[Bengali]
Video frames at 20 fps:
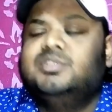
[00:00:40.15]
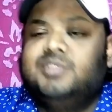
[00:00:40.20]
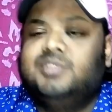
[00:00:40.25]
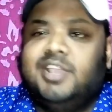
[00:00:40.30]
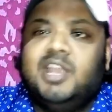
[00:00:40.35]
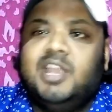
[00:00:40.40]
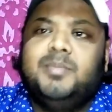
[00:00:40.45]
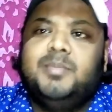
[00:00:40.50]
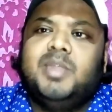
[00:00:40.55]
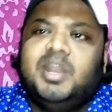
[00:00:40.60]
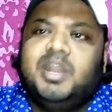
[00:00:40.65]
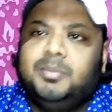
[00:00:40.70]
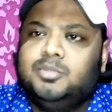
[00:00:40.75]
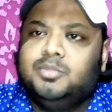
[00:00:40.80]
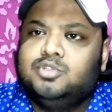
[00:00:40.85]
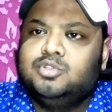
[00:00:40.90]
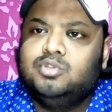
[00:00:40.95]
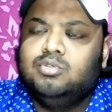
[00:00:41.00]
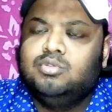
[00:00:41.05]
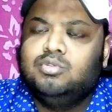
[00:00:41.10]
সেকেন্ড পার্টের
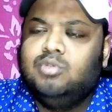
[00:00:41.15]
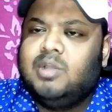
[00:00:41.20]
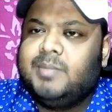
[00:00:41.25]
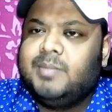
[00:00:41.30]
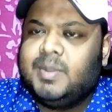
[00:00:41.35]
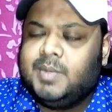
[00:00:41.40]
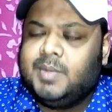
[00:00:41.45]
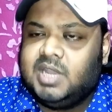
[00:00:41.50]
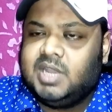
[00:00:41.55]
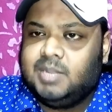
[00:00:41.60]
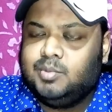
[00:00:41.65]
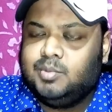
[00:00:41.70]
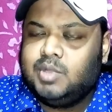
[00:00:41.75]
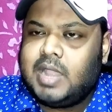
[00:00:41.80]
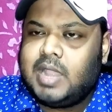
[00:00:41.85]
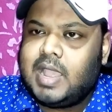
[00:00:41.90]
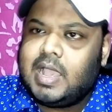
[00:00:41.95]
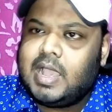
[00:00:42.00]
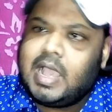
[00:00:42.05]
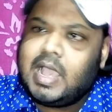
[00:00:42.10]
প্রশ্নগুলো আমরা বানাবো
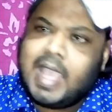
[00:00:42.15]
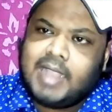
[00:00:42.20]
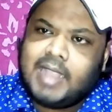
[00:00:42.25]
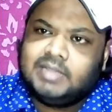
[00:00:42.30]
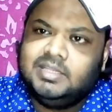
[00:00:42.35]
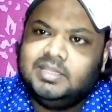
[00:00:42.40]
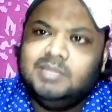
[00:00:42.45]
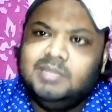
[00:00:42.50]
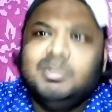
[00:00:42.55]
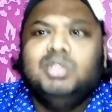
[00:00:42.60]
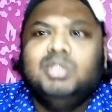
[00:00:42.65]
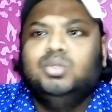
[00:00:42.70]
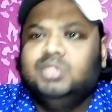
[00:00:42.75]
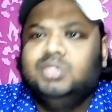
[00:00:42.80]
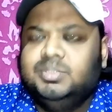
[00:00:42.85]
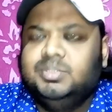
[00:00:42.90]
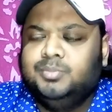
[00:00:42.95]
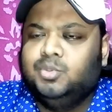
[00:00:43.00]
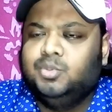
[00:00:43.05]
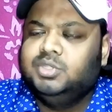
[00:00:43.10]
একদিন বা
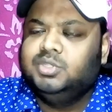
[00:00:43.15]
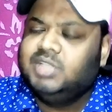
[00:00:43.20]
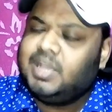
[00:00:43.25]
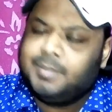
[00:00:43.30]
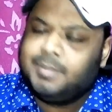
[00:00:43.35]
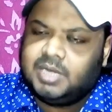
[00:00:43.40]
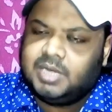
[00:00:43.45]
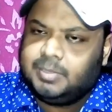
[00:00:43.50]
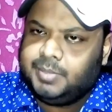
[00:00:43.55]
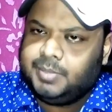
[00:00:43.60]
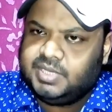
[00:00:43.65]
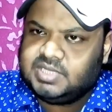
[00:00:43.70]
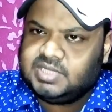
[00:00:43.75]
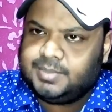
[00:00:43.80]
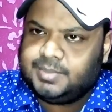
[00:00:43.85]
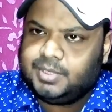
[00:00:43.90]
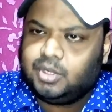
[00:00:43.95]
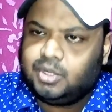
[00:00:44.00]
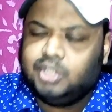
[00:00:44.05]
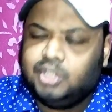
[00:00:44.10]
দুদিন মধ্যে আপনারা পেয়ে
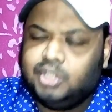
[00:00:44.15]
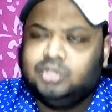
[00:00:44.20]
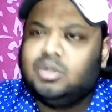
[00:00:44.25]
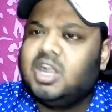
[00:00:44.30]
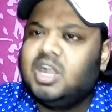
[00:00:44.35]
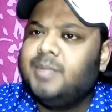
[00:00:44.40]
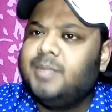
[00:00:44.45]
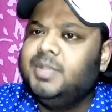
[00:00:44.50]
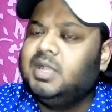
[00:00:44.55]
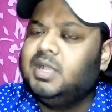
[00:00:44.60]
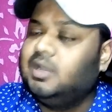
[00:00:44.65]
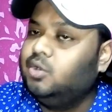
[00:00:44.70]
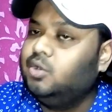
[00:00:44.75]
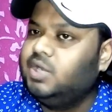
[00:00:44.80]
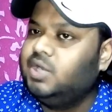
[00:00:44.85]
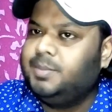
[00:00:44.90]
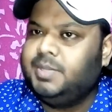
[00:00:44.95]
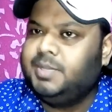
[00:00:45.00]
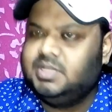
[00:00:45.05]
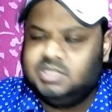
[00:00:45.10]
যাবেন হয়তো আগামীকালও
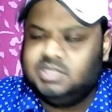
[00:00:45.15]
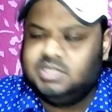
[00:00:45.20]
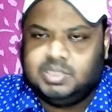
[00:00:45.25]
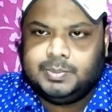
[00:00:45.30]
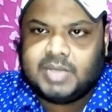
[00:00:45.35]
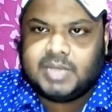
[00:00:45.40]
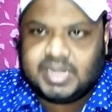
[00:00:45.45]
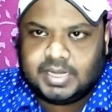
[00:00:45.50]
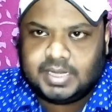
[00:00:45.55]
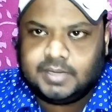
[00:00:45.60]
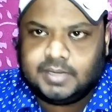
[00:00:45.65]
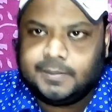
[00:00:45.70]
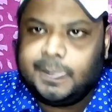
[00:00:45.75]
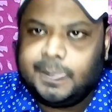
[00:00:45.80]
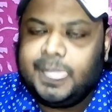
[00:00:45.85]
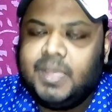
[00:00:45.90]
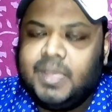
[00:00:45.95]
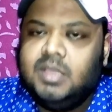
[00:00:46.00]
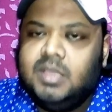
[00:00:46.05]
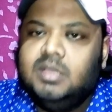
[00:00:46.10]
এটা পেয়ে যেতে পারেন
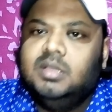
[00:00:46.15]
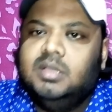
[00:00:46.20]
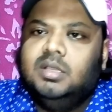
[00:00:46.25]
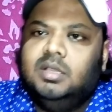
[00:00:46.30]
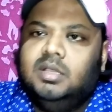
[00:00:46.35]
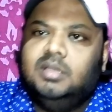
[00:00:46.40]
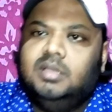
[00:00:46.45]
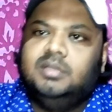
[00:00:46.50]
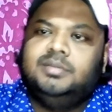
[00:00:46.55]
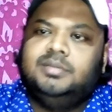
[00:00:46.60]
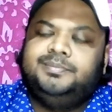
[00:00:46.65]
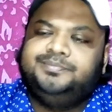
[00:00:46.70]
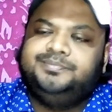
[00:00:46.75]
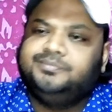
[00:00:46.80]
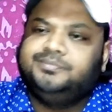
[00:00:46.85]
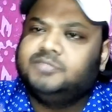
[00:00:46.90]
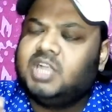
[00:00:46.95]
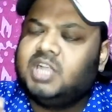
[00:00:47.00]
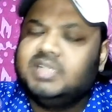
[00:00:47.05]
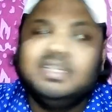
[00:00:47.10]

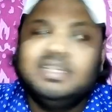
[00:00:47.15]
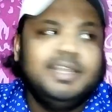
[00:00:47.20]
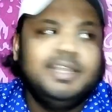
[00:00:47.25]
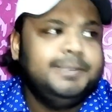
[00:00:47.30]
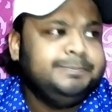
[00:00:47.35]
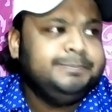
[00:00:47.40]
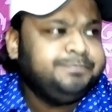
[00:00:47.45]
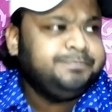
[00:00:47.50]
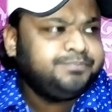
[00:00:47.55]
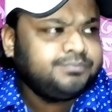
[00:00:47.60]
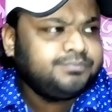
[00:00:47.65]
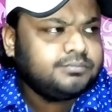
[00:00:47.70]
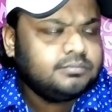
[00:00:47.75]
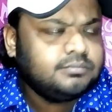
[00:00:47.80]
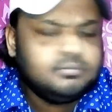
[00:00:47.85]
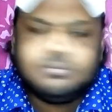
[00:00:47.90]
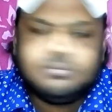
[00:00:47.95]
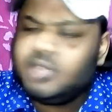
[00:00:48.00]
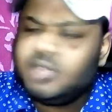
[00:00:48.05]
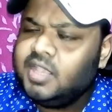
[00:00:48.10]
আজকে
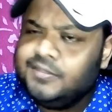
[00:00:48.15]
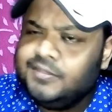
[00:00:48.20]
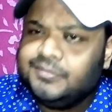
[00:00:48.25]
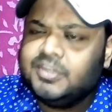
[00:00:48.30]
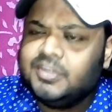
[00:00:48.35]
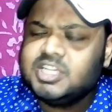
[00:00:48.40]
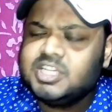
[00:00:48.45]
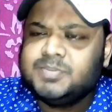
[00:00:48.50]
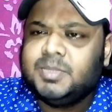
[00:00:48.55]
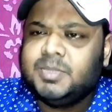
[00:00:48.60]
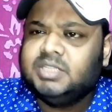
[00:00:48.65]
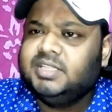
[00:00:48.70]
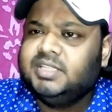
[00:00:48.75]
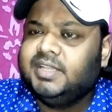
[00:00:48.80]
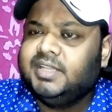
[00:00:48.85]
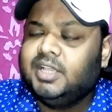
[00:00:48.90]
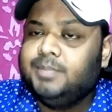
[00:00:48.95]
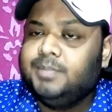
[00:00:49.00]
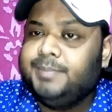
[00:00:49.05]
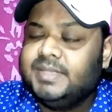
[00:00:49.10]
এই ফার্স্ট পার্ট
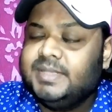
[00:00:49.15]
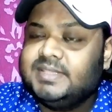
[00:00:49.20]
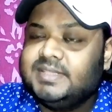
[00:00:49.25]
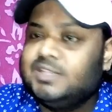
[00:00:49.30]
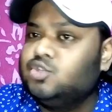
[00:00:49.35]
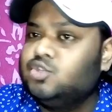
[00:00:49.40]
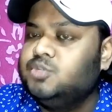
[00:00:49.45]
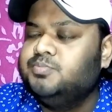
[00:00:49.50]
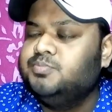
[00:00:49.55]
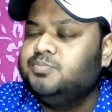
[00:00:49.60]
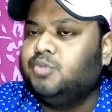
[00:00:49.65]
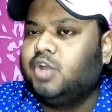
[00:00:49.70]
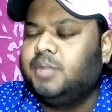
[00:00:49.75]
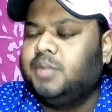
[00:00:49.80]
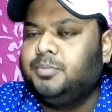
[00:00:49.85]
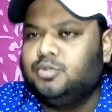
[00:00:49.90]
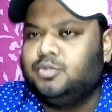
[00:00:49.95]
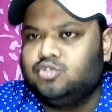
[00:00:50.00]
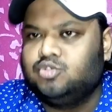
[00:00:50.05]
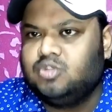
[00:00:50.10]
থেকে বেশ কিছু
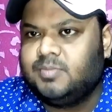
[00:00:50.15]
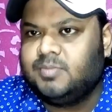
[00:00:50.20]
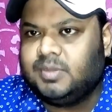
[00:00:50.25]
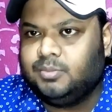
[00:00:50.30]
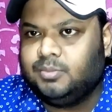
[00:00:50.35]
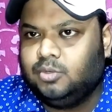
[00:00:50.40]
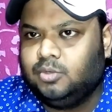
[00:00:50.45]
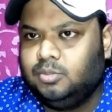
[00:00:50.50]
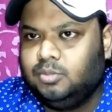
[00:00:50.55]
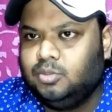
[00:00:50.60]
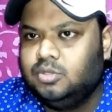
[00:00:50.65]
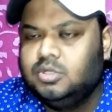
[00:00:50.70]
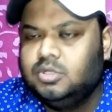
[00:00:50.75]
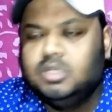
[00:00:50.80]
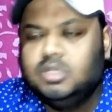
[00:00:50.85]
ইম্পর্টেন্ট প্রশ্ন আমরা বলবো